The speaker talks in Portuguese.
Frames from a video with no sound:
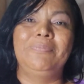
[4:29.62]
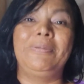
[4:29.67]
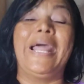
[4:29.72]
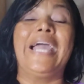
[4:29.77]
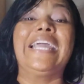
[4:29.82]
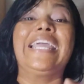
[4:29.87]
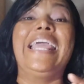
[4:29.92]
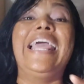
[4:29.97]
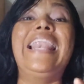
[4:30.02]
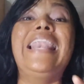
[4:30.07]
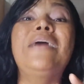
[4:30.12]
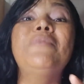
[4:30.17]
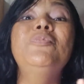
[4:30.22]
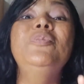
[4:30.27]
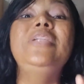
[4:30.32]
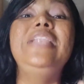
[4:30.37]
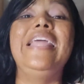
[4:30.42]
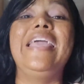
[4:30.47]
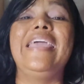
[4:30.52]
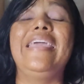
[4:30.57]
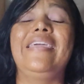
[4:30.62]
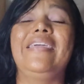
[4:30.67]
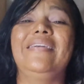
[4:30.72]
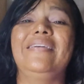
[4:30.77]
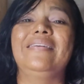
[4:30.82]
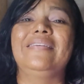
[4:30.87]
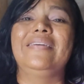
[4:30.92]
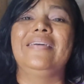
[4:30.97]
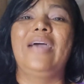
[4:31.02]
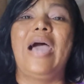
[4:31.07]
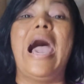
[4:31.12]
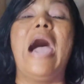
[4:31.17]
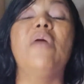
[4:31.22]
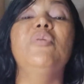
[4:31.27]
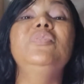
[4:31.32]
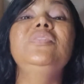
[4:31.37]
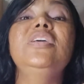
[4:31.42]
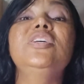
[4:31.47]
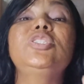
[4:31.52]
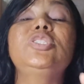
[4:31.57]
para aquela mulher:
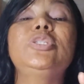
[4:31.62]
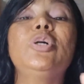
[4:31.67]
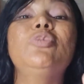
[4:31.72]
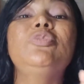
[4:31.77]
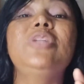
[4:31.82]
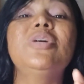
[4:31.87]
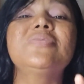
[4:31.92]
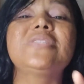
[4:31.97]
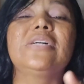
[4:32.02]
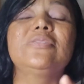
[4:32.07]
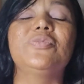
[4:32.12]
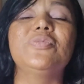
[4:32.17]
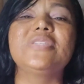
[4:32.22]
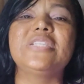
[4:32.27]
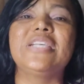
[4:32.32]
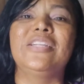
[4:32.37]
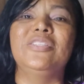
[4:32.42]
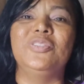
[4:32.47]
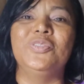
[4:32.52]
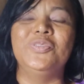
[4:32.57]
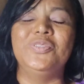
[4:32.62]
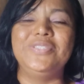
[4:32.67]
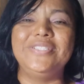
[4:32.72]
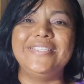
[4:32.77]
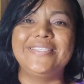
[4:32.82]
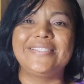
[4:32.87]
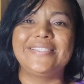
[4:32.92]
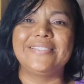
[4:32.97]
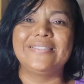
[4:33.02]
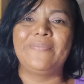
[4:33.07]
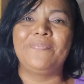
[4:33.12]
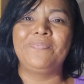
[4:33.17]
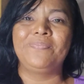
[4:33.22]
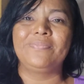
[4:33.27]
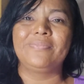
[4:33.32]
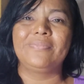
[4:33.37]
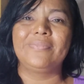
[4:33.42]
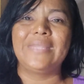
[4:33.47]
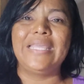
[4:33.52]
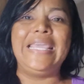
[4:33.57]
Aonde estão teus acusadores?
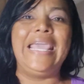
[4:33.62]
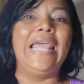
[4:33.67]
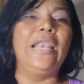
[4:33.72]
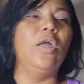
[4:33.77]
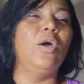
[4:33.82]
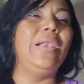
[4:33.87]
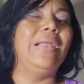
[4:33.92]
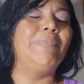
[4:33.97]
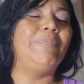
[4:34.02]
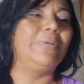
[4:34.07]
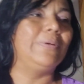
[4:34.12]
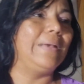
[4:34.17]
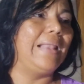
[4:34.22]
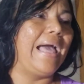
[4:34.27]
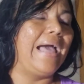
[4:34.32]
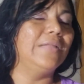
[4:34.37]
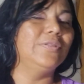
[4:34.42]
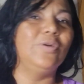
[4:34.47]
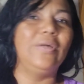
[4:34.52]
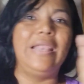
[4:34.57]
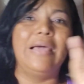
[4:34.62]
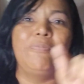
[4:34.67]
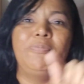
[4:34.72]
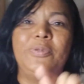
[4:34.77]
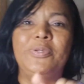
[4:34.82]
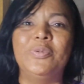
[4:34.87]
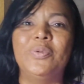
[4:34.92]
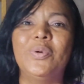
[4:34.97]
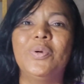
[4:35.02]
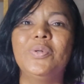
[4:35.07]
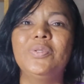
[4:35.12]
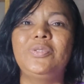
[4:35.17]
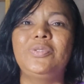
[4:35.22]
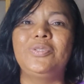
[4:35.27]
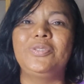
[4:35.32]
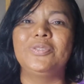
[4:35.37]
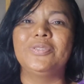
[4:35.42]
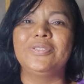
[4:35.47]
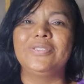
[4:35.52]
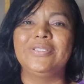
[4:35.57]
E ela olha para um lado, olha para o
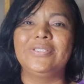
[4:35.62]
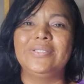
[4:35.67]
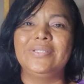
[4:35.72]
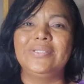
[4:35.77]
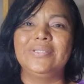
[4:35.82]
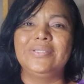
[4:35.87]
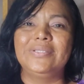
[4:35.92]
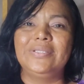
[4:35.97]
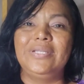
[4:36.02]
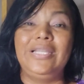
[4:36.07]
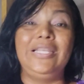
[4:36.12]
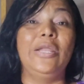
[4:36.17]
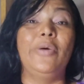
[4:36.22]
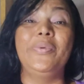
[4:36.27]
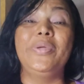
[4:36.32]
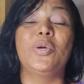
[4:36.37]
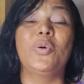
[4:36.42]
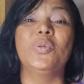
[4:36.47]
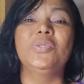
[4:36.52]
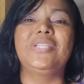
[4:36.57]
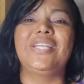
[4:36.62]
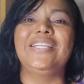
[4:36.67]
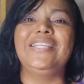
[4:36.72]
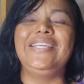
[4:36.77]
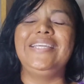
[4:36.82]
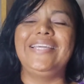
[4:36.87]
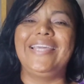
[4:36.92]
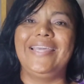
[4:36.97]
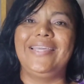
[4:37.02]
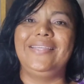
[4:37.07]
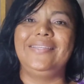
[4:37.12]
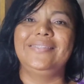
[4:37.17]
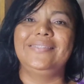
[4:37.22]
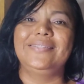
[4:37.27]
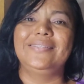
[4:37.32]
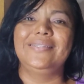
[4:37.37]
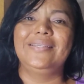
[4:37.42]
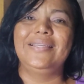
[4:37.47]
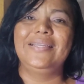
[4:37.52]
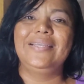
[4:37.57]
outro e não encontra ninguém.
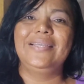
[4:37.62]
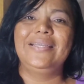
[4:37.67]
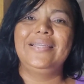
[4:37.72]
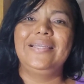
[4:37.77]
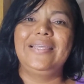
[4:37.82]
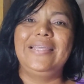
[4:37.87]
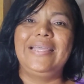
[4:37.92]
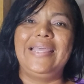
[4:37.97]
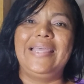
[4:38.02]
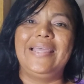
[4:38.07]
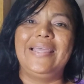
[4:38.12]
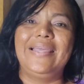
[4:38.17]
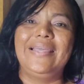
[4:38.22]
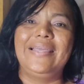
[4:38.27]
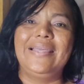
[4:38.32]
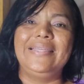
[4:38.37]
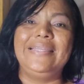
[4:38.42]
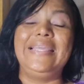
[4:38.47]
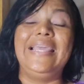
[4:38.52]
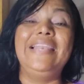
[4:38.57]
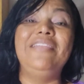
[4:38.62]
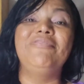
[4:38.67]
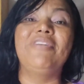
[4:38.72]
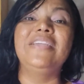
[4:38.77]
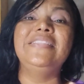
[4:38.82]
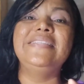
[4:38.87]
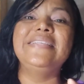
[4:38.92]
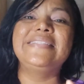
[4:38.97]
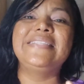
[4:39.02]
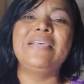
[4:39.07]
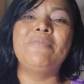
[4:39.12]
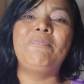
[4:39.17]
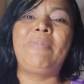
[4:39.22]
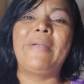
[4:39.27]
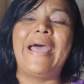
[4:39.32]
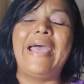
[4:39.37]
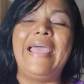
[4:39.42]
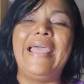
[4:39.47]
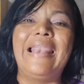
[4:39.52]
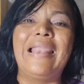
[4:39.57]
E ele vai dizer
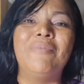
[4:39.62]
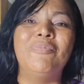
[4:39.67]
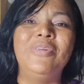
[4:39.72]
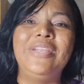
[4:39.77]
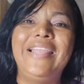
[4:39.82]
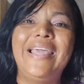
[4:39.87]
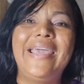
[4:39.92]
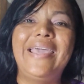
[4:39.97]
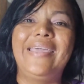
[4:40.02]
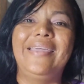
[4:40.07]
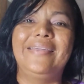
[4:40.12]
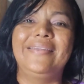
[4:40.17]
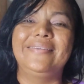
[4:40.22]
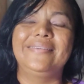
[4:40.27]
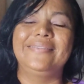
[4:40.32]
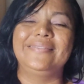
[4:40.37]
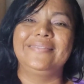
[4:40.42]
para ela: Mulher,